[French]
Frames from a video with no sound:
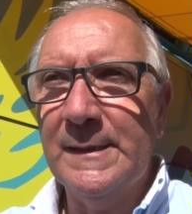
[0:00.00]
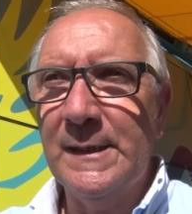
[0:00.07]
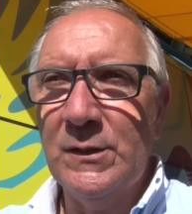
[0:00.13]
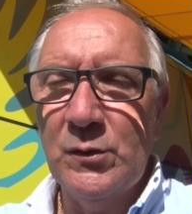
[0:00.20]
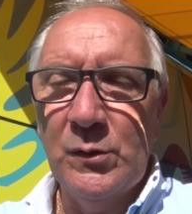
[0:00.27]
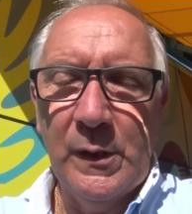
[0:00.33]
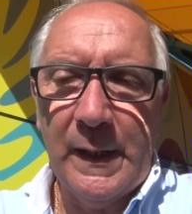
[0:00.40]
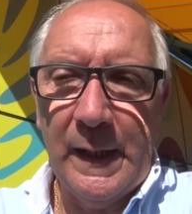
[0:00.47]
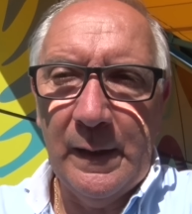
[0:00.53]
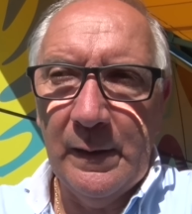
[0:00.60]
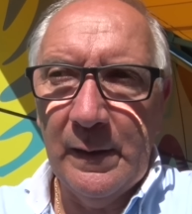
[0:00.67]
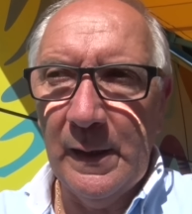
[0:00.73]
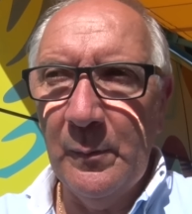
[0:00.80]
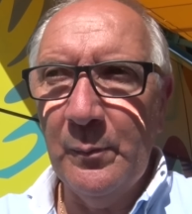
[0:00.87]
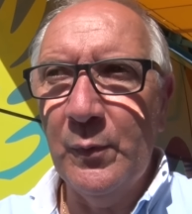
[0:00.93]
C'est sûr qu'il
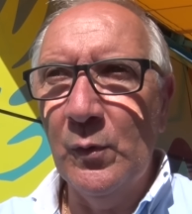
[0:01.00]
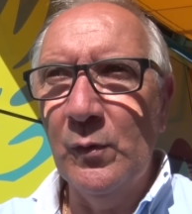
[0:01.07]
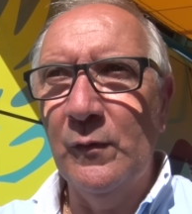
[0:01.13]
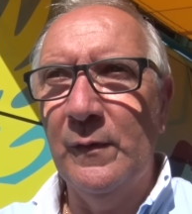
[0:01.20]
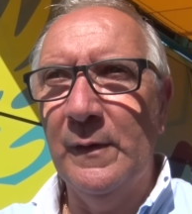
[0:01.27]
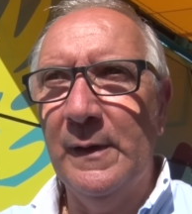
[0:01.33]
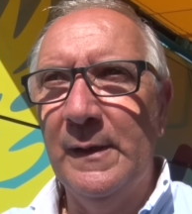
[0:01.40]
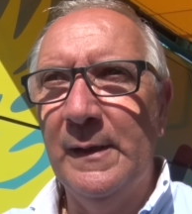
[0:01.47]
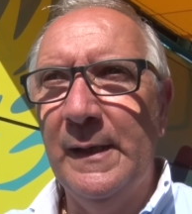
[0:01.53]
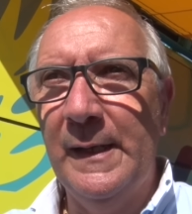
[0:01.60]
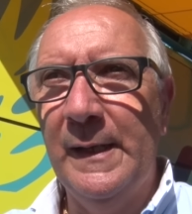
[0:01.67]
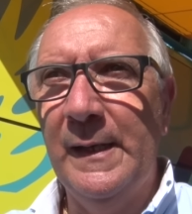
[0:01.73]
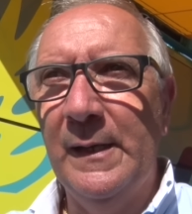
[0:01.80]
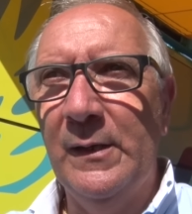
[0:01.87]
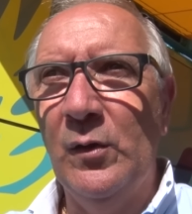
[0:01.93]
prouve
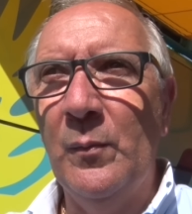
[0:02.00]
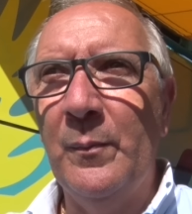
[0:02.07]
et